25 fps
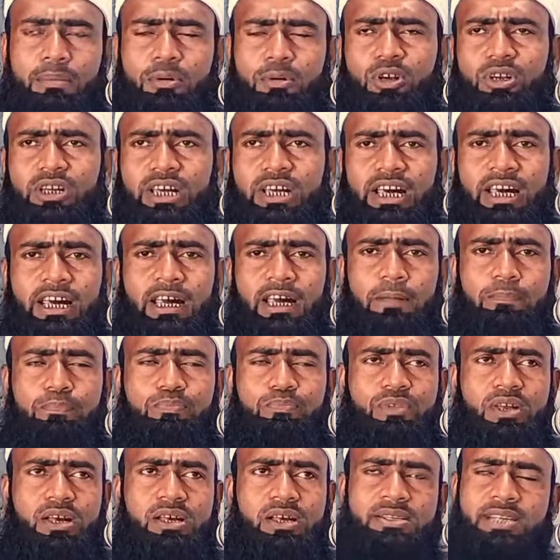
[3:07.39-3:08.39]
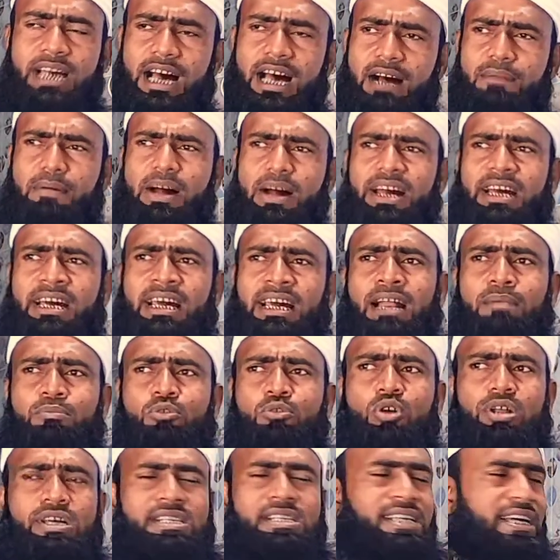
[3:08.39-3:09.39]
এমনকি সাহাবাই
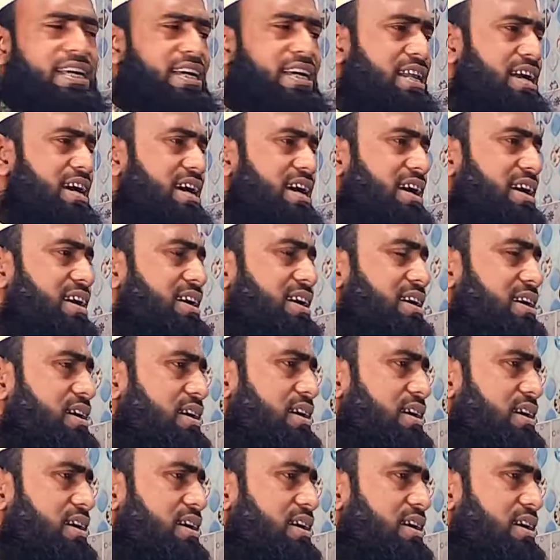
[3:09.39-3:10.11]
কেরাম করেছে কিনা